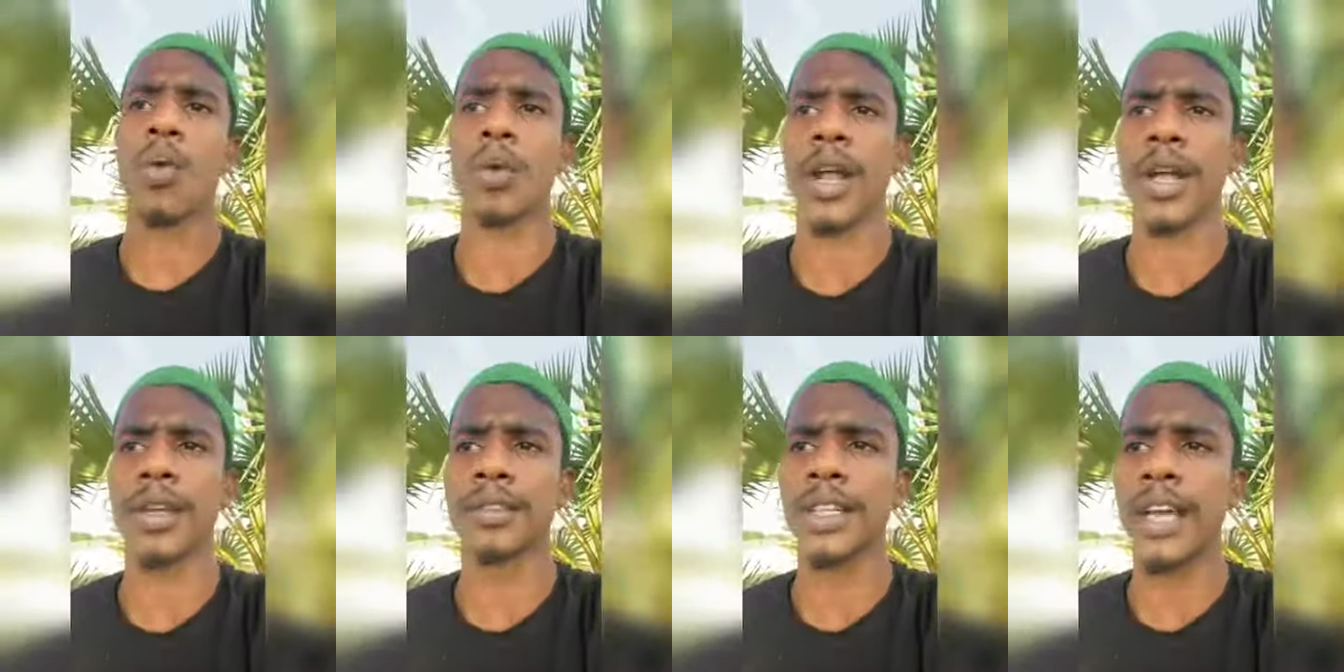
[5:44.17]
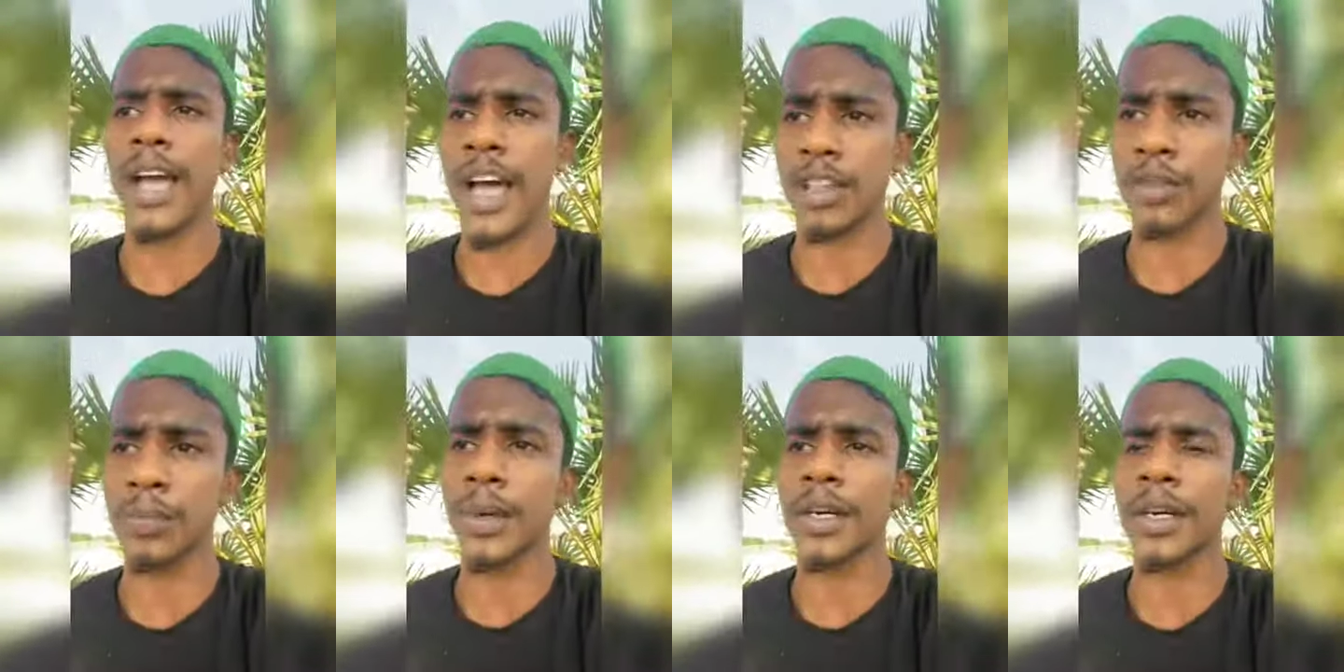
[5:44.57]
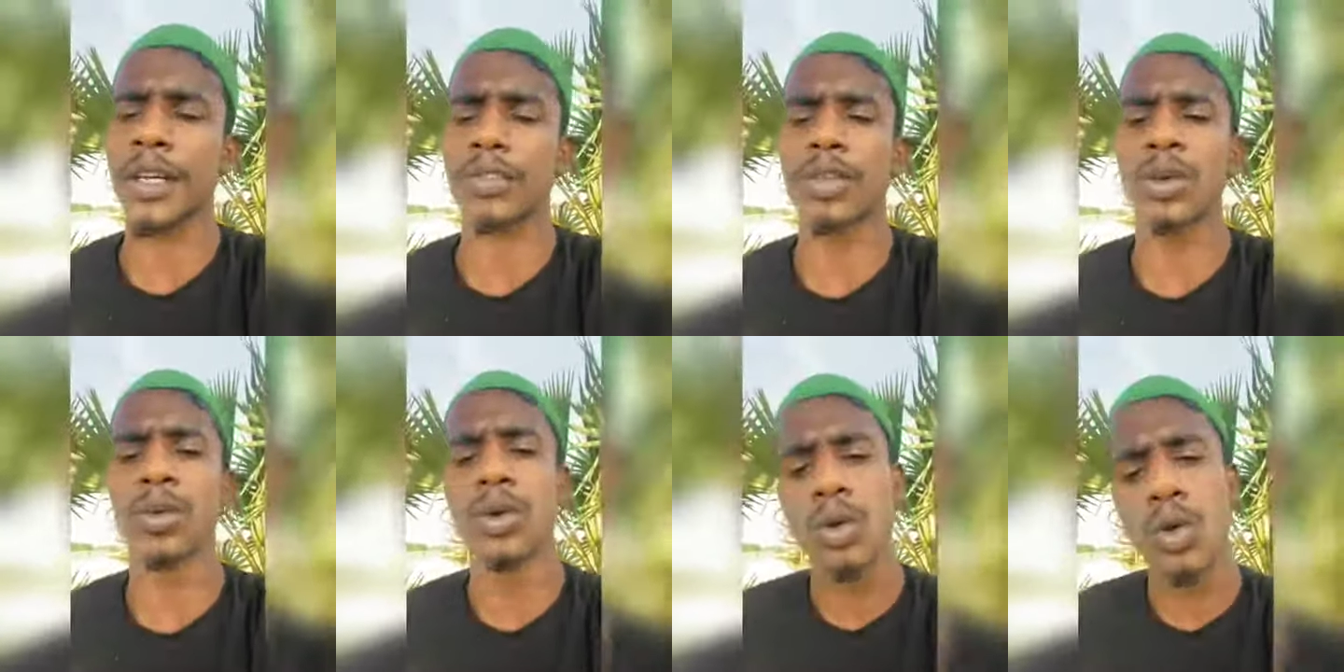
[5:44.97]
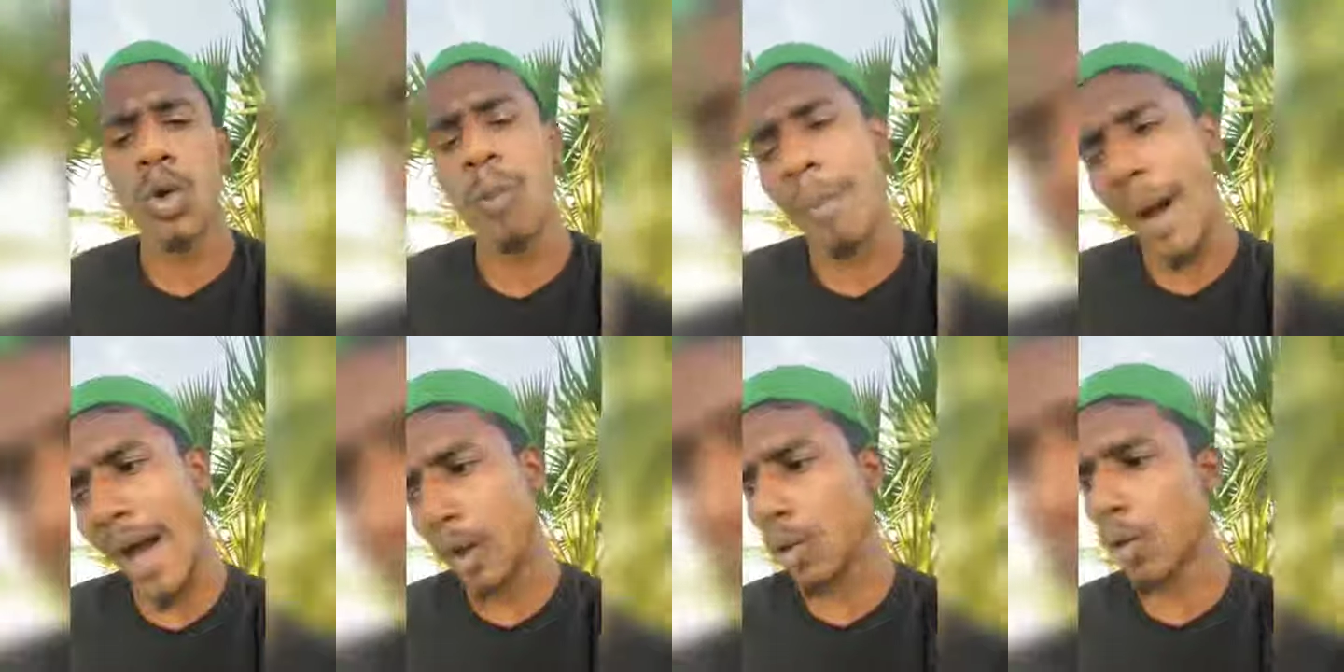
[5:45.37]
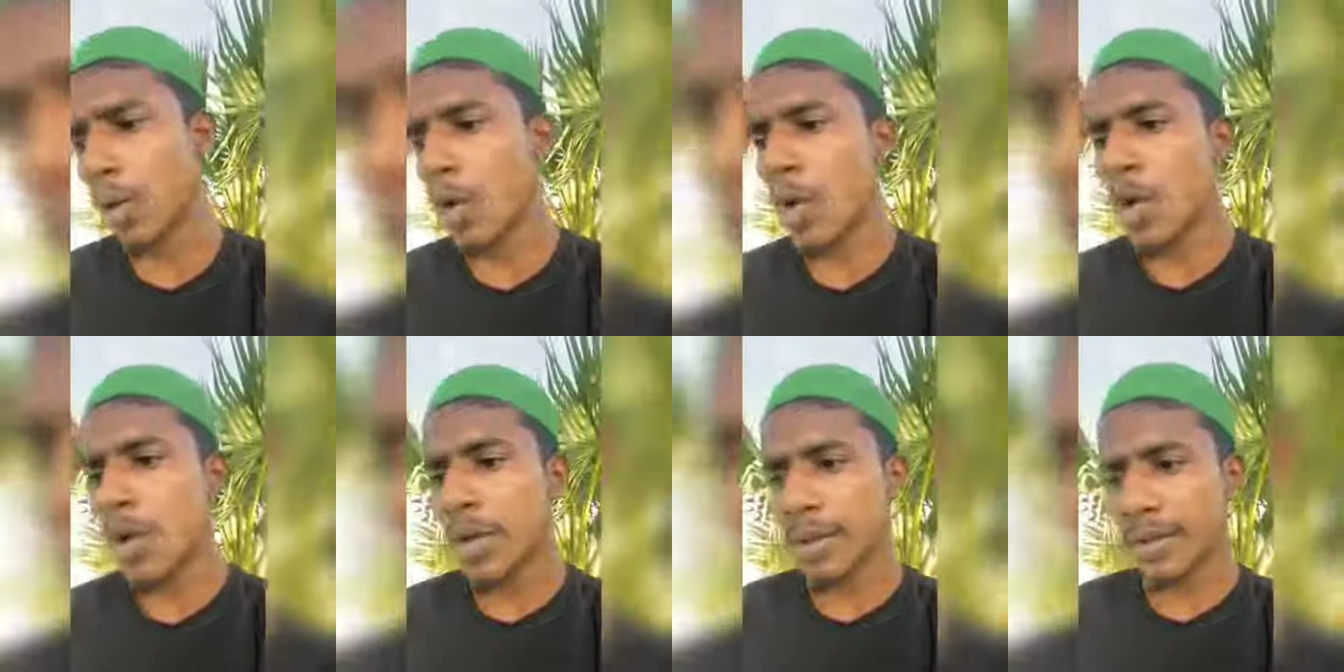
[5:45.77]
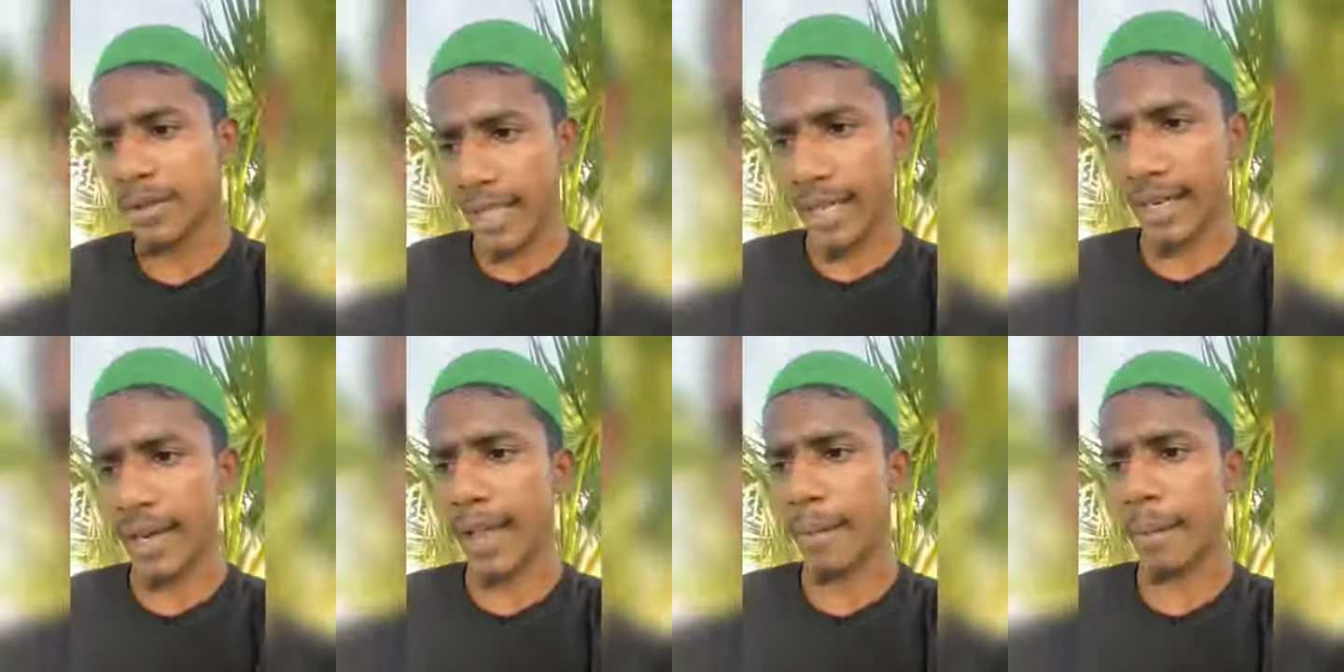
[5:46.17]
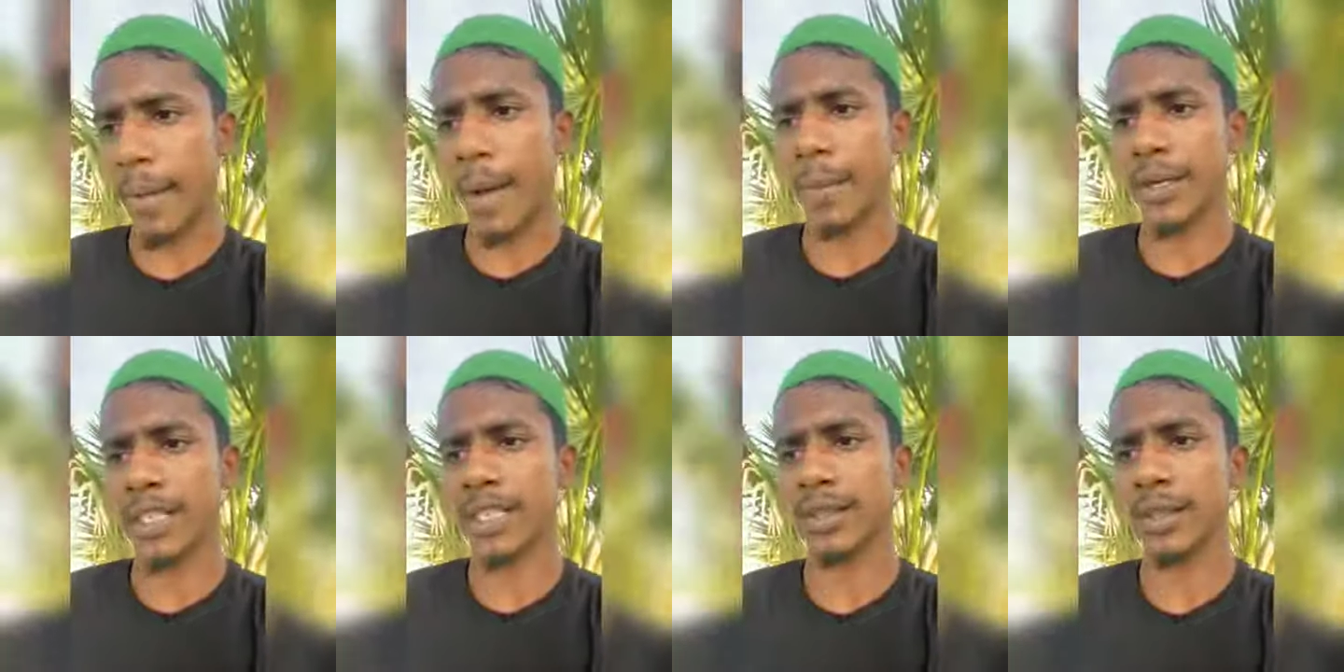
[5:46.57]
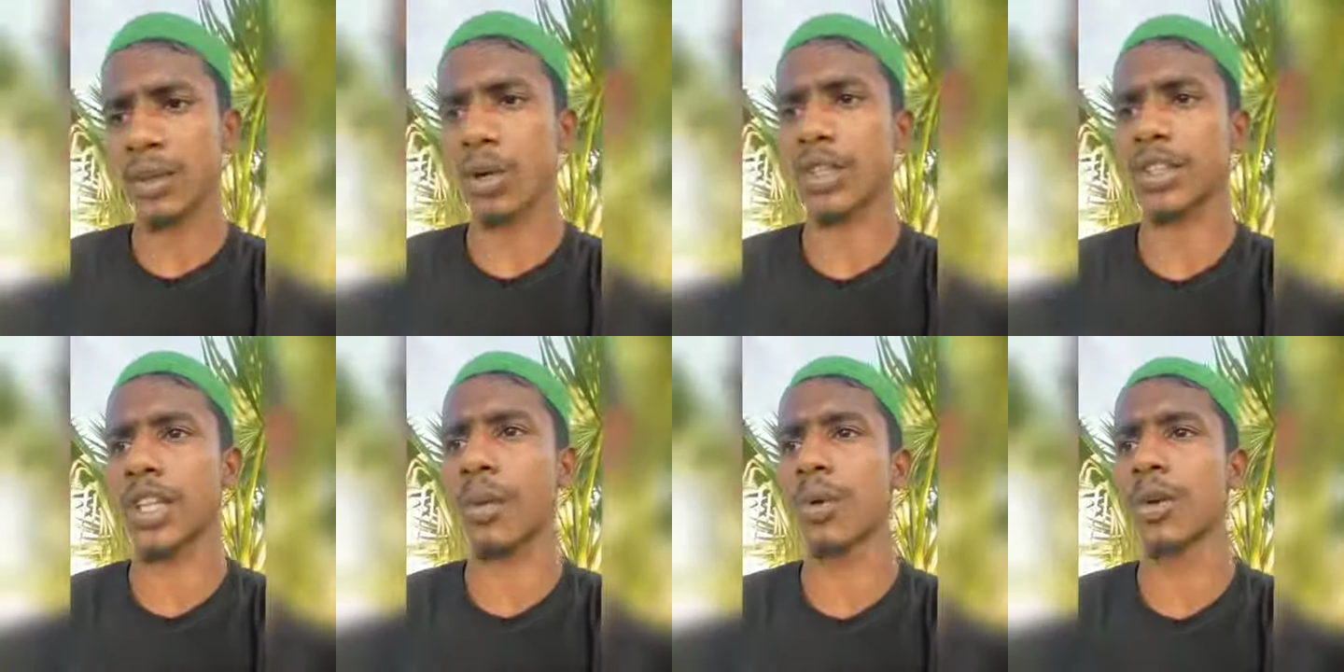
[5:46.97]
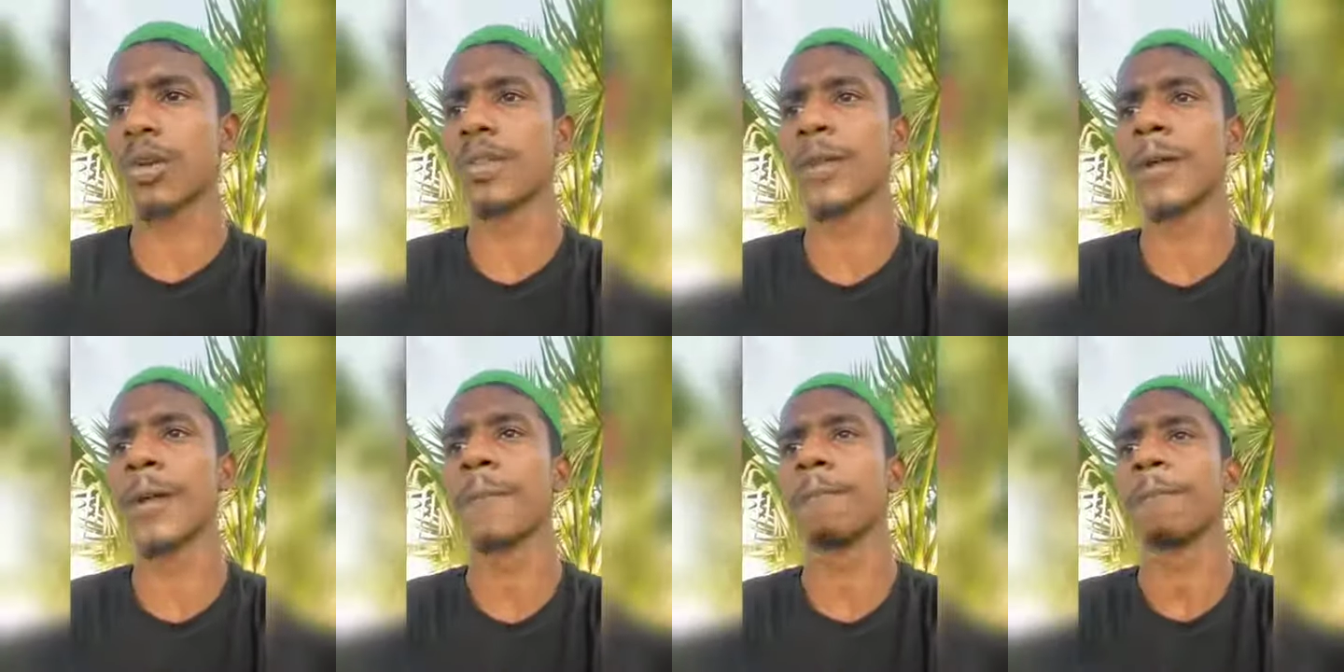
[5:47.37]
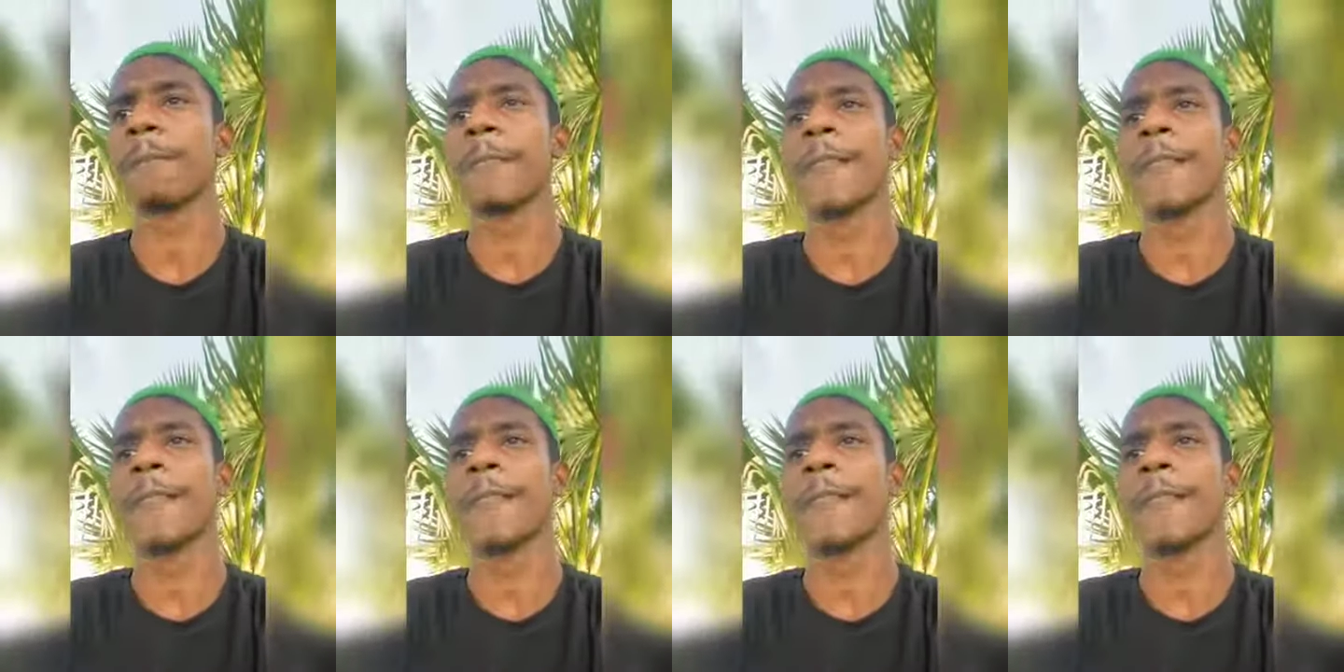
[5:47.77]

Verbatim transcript: ওনার যে হাজব্যান্ড আছে উনি খুব ভালো দেখলাম আমার সাথে কথা বলছে